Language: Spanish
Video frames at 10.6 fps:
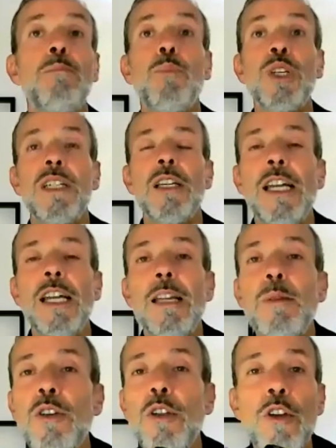pues el
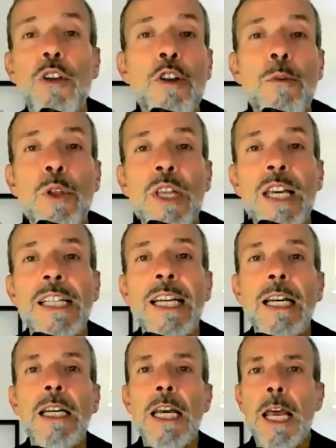episodio de hoy no podía
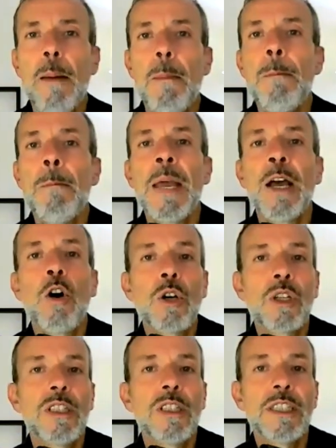tener
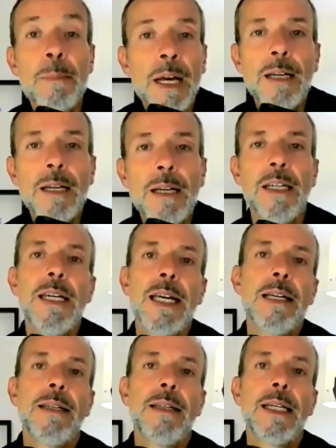mejor tema ¿eh?
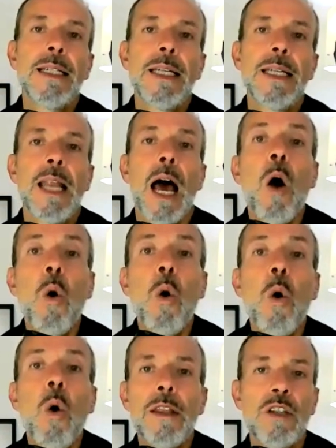que este, que es el auge
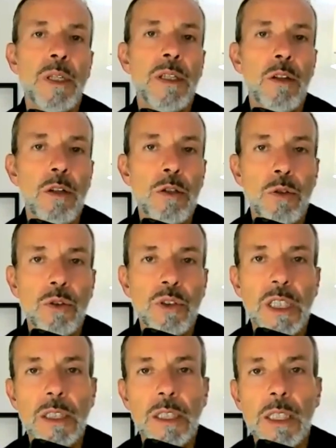de los emprendedores
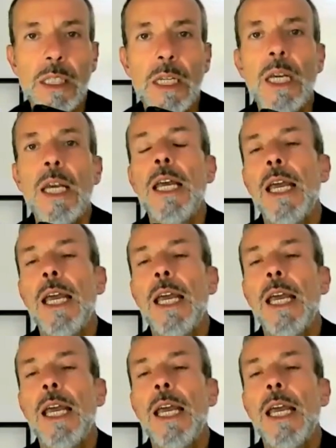conscientes.